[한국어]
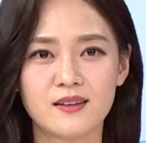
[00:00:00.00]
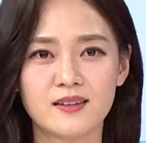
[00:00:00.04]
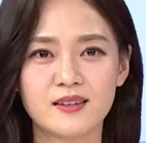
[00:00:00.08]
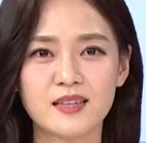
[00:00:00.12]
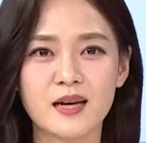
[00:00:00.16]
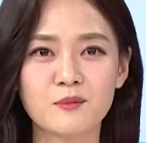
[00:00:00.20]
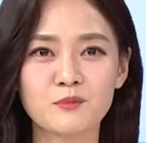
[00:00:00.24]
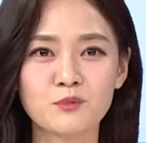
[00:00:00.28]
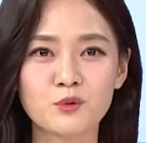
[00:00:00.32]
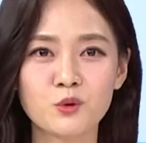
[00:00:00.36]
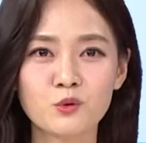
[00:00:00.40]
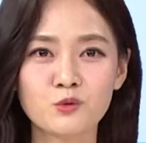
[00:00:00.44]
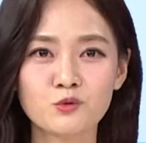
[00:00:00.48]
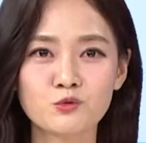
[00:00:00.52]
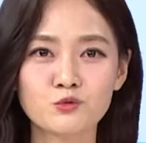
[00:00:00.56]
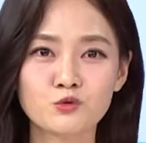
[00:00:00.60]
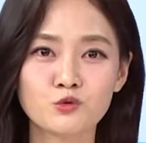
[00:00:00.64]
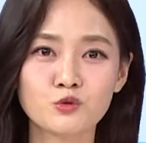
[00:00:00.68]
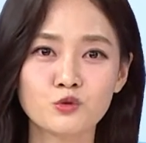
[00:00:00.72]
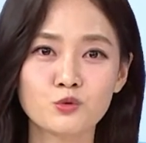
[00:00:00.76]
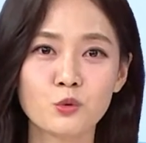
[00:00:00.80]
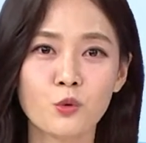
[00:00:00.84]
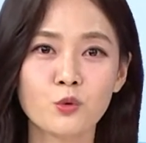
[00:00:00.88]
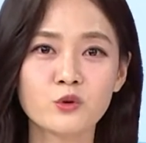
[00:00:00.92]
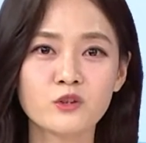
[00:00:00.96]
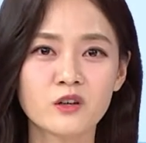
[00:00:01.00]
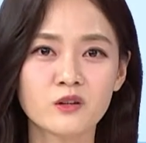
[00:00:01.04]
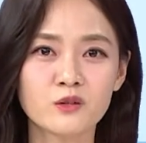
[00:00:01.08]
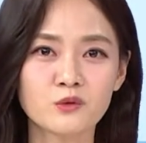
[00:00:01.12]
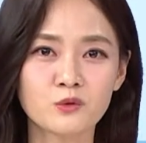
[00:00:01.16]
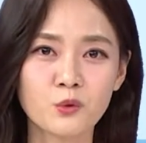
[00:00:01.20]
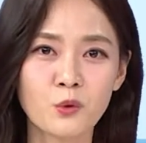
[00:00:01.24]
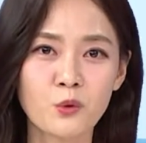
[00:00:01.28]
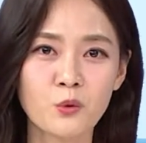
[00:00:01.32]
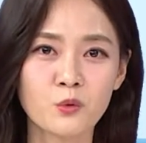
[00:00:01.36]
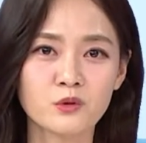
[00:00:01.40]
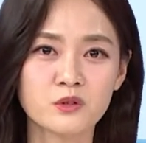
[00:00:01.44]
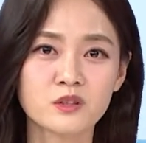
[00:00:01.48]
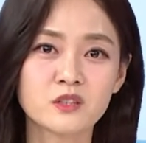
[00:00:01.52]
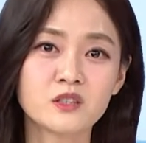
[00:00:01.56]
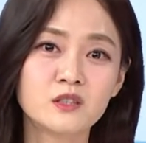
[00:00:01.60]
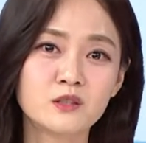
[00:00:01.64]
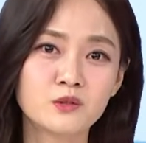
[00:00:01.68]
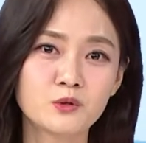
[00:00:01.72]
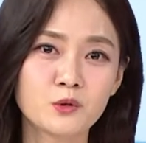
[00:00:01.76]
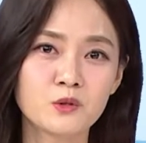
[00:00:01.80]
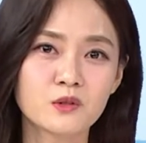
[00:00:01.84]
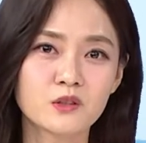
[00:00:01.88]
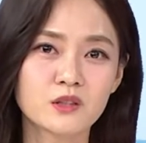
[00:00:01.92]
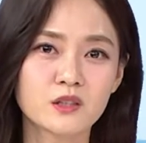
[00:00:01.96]
남동구 논현동
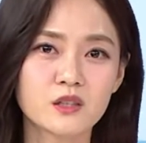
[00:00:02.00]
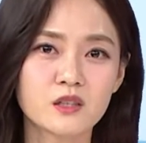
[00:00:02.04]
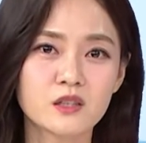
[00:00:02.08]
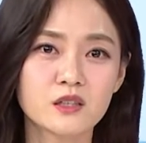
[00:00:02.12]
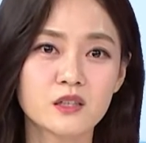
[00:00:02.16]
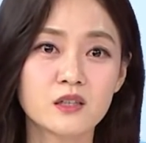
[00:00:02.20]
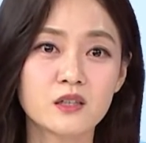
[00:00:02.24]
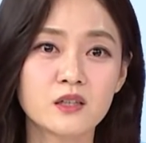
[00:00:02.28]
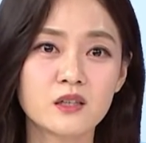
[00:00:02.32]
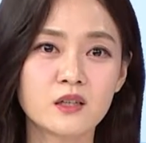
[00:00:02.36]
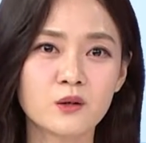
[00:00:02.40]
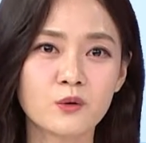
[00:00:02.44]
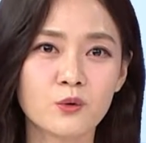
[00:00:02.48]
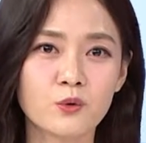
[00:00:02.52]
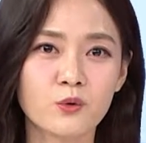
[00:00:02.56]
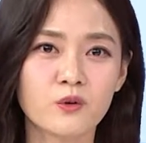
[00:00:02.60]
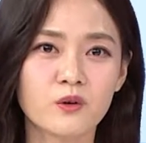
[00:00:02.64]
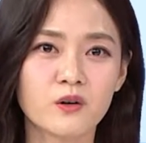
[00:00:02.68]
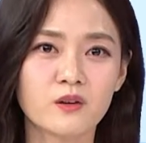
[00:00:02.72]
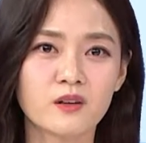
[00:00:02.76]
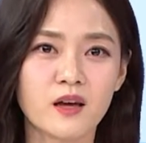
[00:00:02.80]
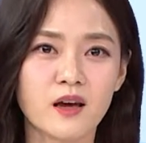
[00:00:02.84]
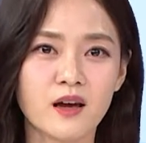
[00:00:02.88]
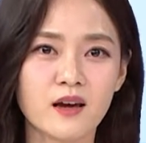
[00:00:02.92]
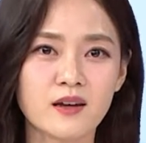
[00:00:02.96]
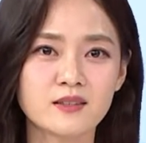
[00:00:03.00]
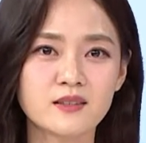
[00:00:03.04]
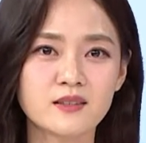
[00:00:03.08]
늘솔길 근린공원에